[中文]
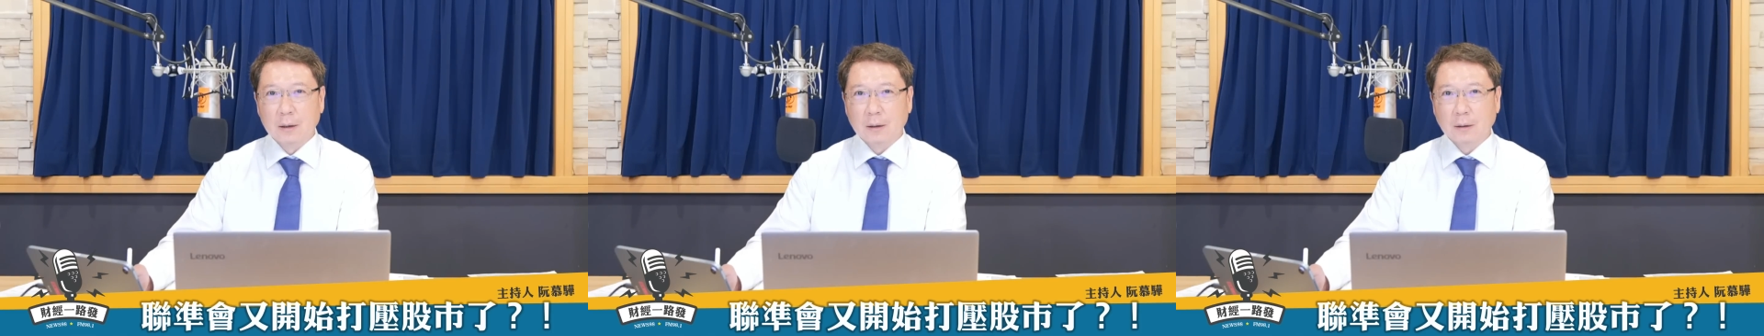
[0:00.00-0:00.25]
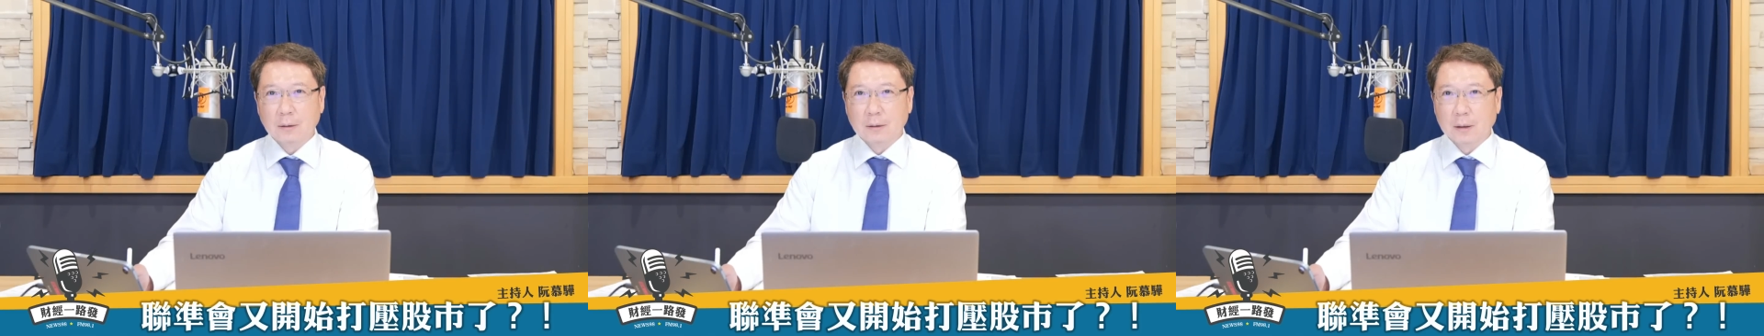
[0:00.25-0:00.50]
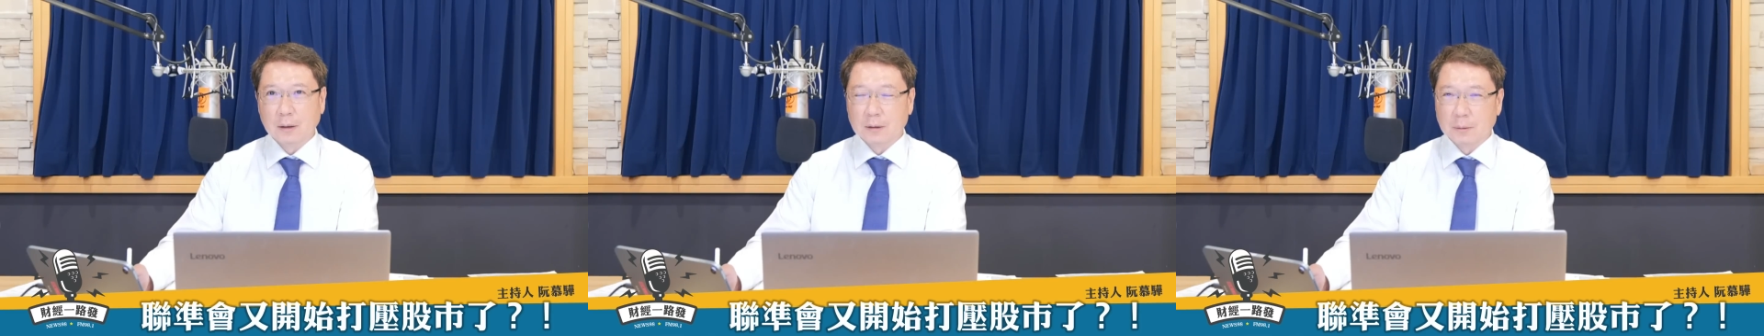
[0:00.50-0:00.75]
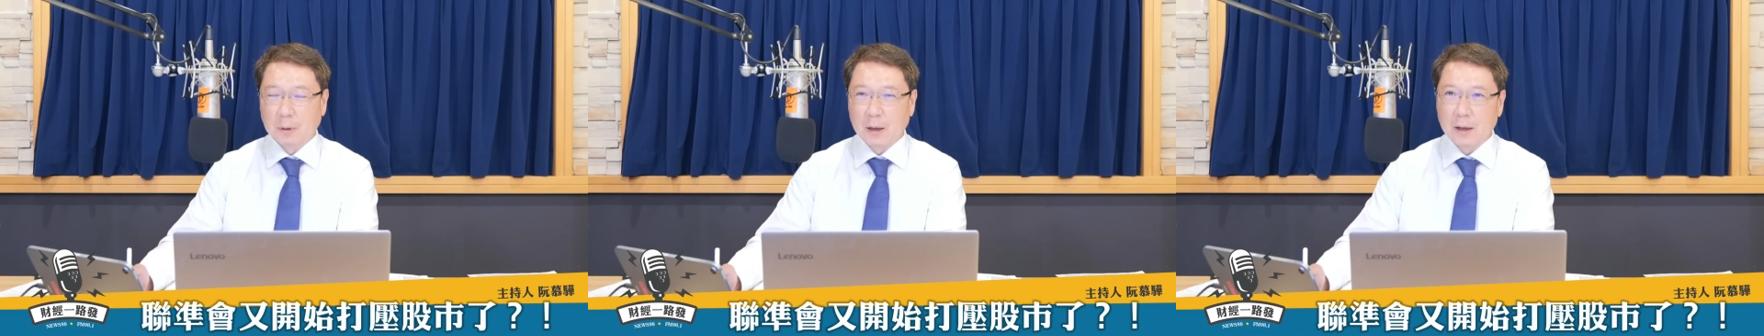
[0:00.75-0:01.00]
哦，那个
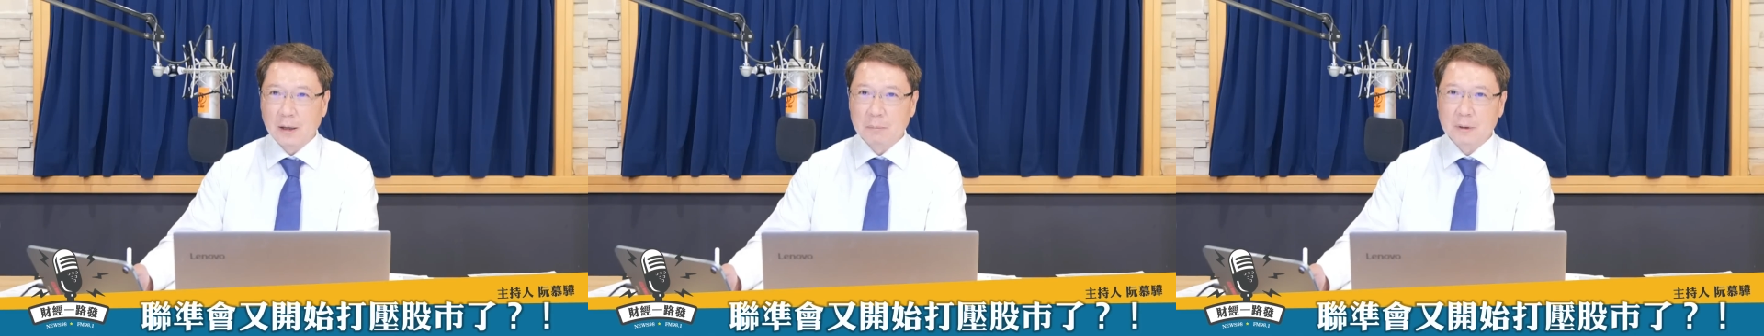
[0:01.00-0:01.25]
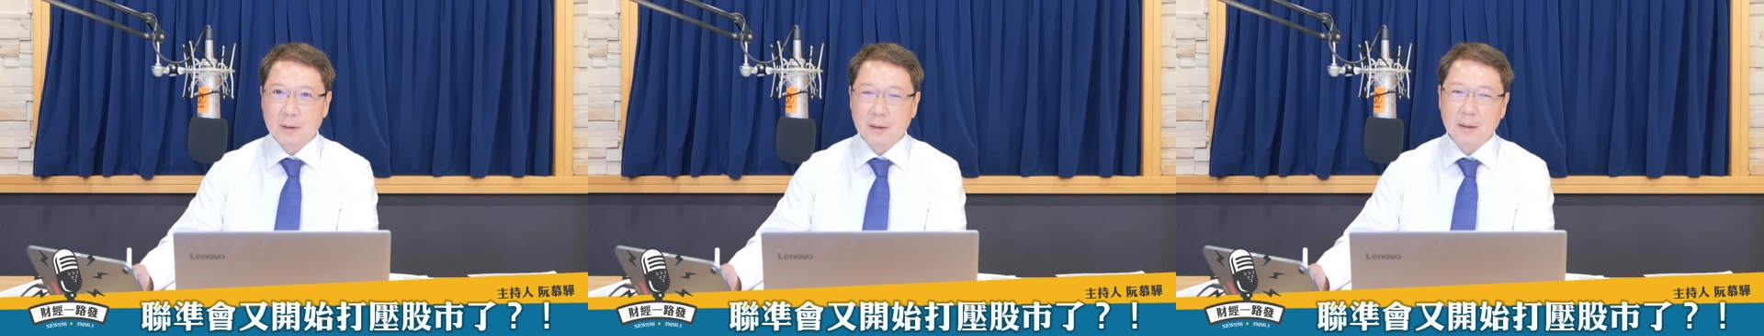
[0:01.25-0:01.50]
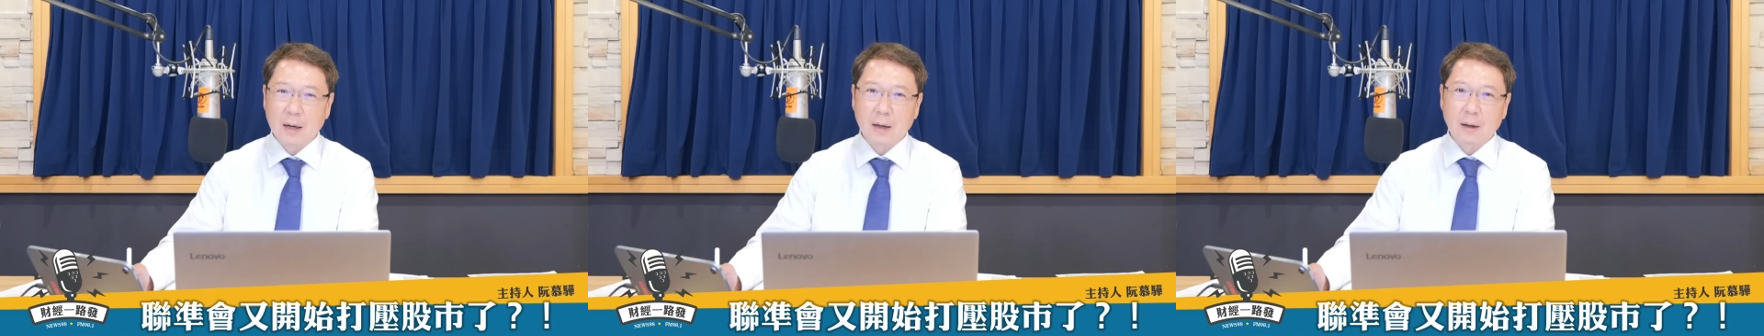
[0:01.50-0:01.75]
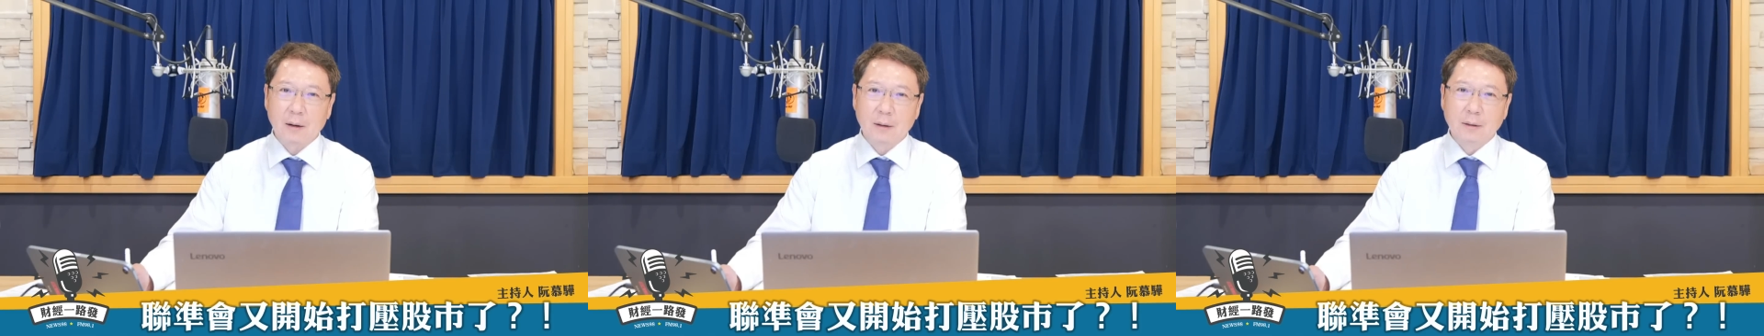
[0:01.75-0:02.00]
什么 AMC
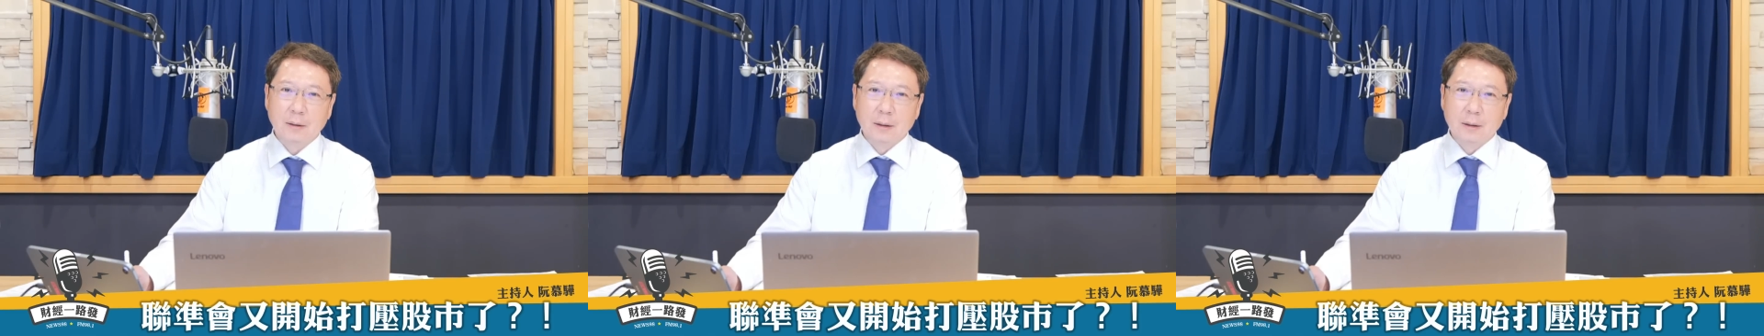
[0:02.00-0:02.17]
啦，哈。